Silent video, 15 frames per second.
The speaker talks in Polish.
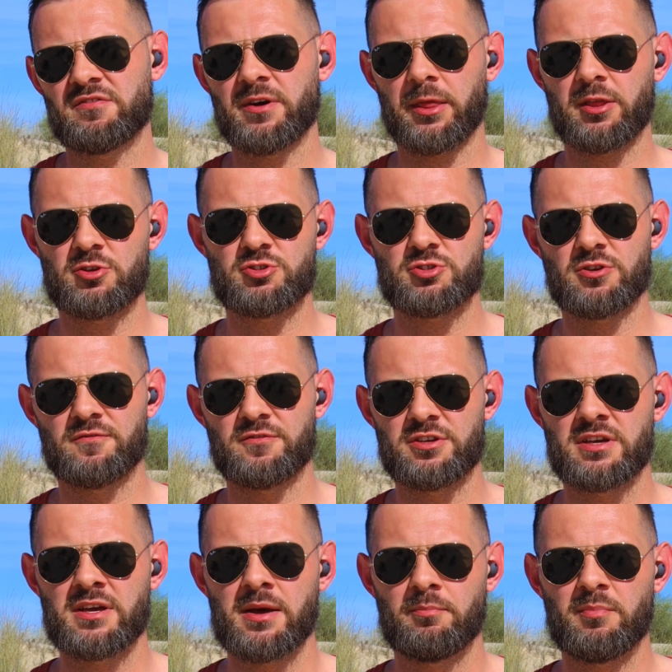
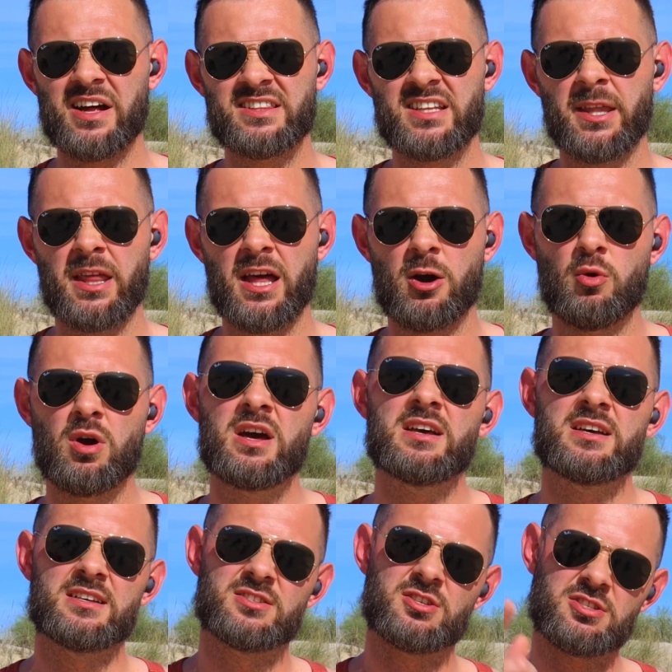wartościowy materiał.
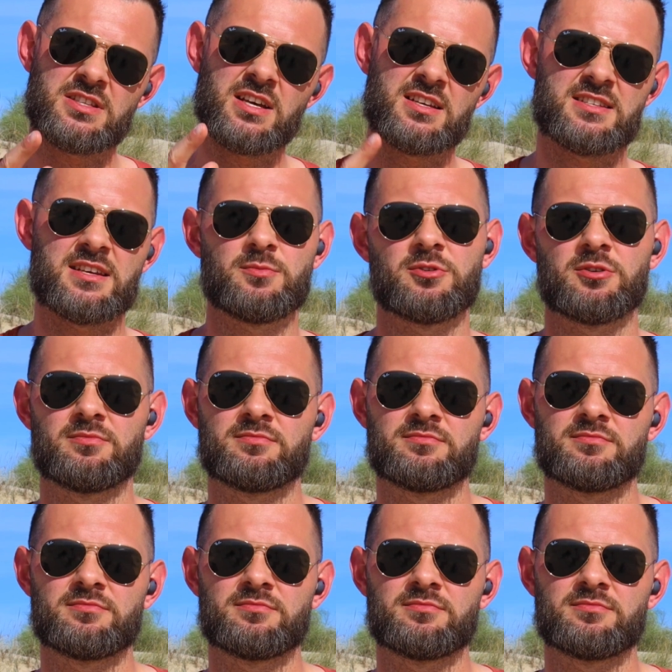Zostaj ze mną.